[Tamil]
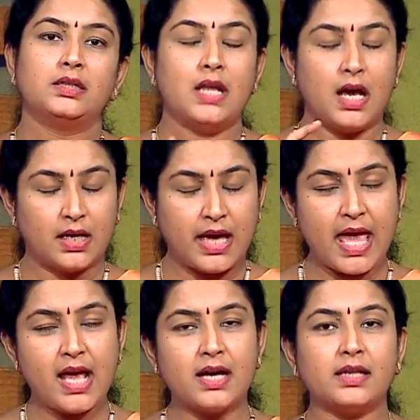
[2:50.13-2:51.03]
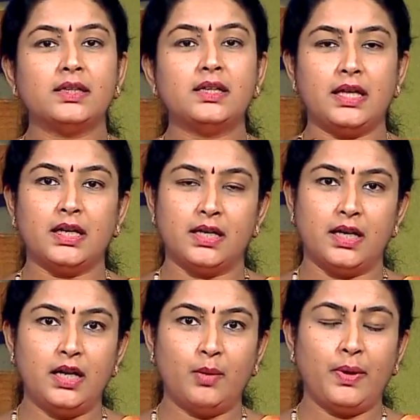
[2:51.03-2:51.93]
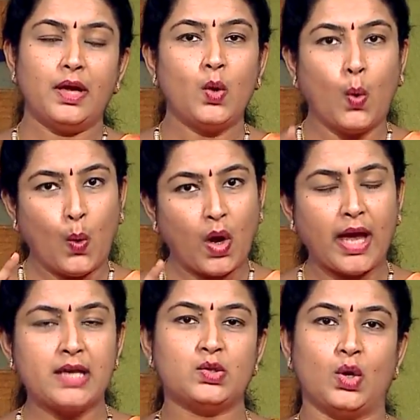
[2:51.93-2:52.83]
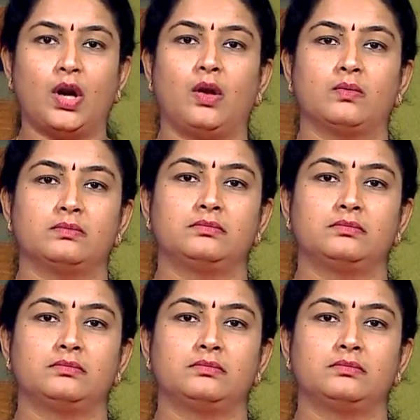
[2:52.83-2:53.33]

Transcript: நான் கேட்குறத நீங்கள் ரெண்டு பேரும் ஓகே சொல்லணும்